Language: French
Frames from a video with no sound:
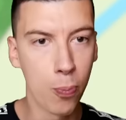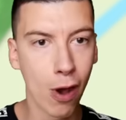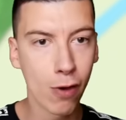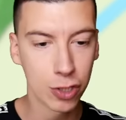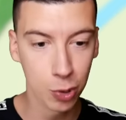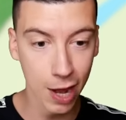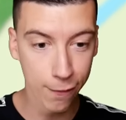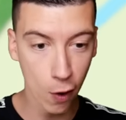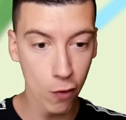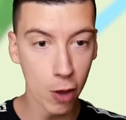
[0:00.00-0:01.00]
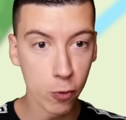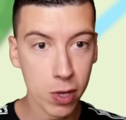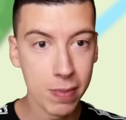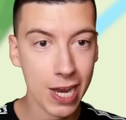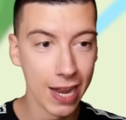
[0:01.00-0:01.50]
On oh, pour avoir celui-là, il faut avoir
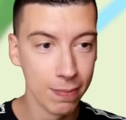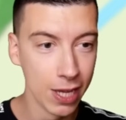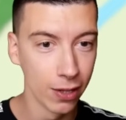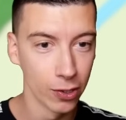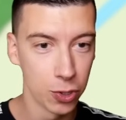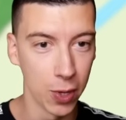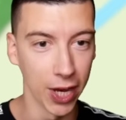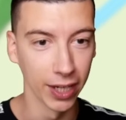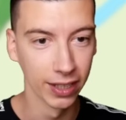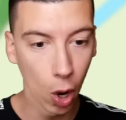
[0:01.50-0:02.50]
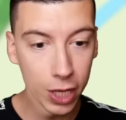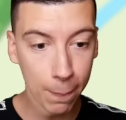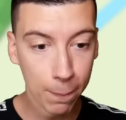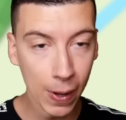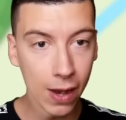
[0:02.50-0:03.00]
8000 ennemis de tuer. Oh, il y en
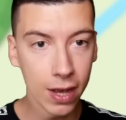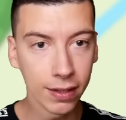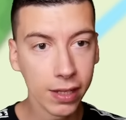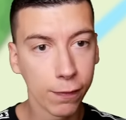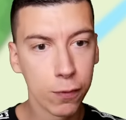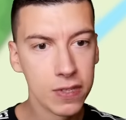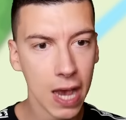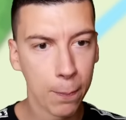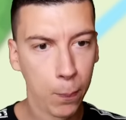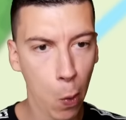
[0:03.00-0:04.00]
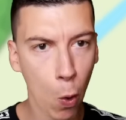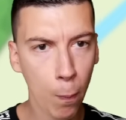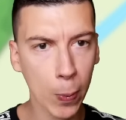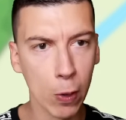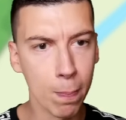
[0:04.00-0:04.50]
a plein, regardez Fusil à
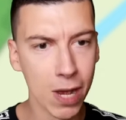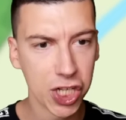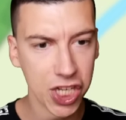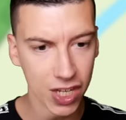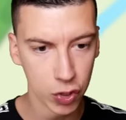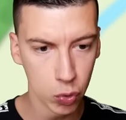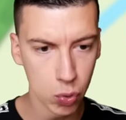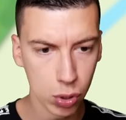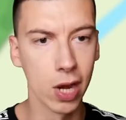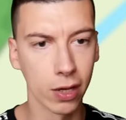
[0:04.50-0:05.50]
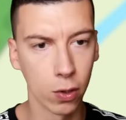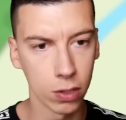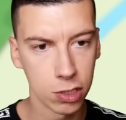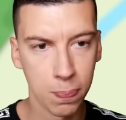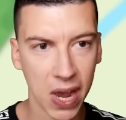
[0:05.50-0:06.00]
pompe, machine à sous, la grosse